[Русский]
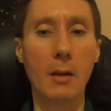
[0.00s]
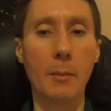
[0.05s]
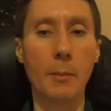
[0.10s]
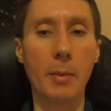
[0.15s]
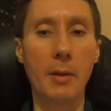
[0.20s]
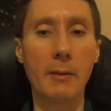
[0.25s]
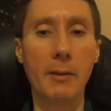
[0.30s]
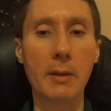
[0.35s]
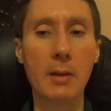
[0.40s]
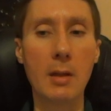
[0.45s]

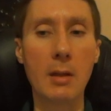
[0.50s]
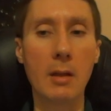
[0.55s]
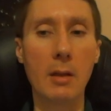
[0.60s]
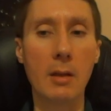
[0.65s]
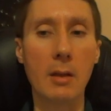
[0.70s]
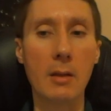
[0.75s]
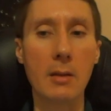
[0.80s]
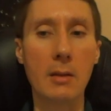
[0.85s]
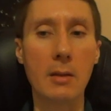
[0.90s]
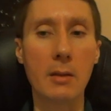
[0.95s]
приводили
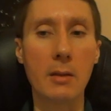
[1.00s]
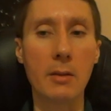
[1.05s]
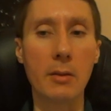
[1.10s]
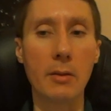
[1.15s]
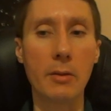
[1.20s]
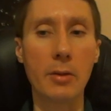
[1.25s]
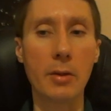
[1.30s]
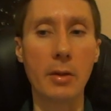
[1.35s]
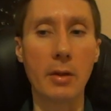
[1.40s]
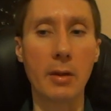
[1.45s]
разные
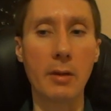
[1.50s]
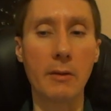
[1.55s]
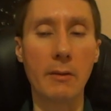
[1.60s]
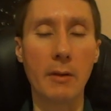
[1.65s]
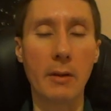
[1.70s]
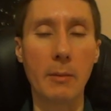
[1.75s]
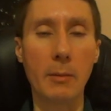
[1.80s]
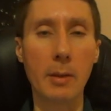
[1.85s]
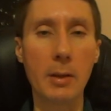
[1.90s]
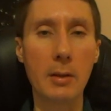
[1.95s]
источники
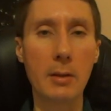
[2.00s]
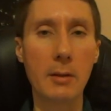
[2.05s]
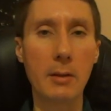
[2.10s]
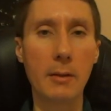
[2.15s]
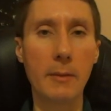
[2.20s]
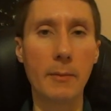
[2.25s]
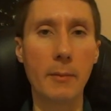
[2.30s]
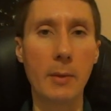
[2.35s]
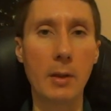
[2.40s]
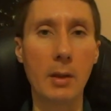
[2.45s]

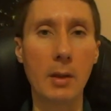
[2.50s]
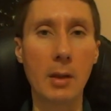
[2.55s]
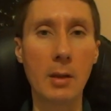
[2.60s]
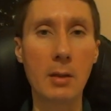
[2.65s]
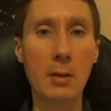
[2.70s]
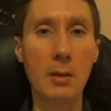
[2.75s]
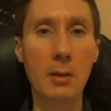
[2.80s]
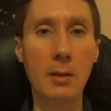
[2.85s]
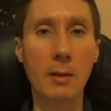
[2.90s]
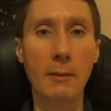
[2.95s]
информации и
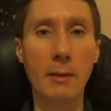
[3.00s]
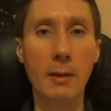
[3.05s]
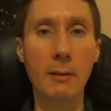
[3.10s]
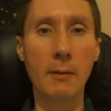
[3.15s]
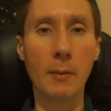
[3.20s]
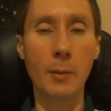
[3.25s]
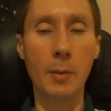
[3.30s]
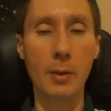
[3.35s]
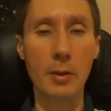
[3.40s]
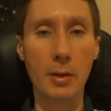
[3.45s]
также задавали
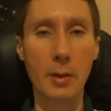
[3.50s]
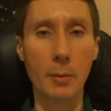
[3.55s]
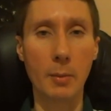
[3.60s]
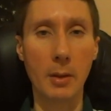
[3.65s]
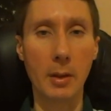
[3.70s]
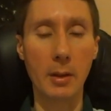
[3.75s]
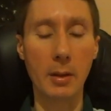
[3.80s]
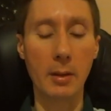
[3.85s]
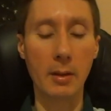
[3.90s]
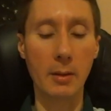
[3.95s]
вопросы
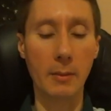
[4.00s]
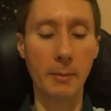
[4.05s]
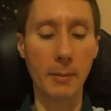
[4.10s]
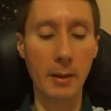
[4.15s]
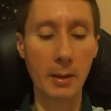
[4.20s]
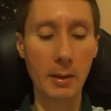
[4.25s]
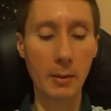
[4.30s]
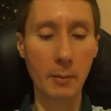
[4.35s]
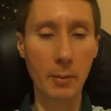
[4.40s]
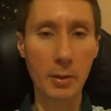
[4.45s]
про них.
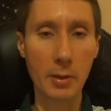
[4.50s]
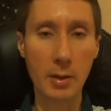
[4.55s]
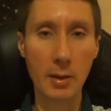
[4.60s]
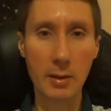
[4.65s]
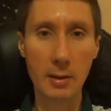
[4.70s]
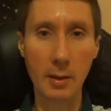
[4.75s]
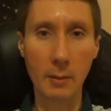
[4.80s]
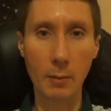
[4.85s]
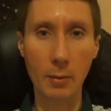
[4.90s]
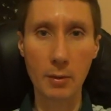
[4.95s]
Поэтому
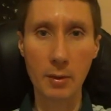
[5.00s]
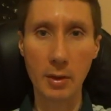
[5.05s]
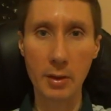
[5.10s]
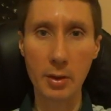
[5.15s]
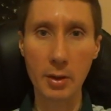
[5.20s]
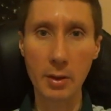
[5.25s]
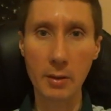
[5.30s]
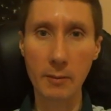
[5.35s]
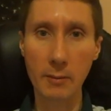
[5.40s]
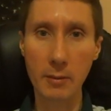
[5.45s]
сейчас я буду
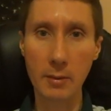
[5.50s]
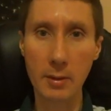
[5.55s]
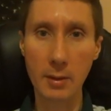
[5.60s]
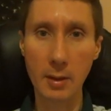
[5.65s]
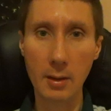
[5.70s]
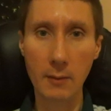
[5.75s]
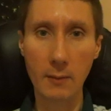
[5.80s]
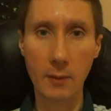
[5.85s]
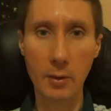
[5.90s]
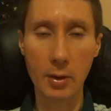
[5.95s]
зачитывать и
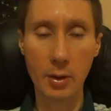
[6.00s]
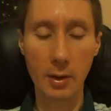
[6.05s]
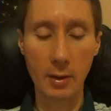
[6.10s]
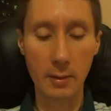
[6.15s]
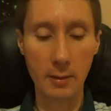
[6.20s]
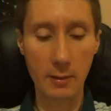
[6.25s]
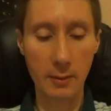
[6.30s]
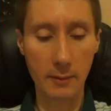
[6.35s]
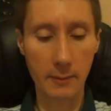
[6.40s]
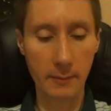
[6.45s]

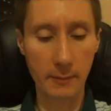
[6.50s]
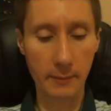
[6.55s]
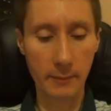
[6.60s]
отвечать.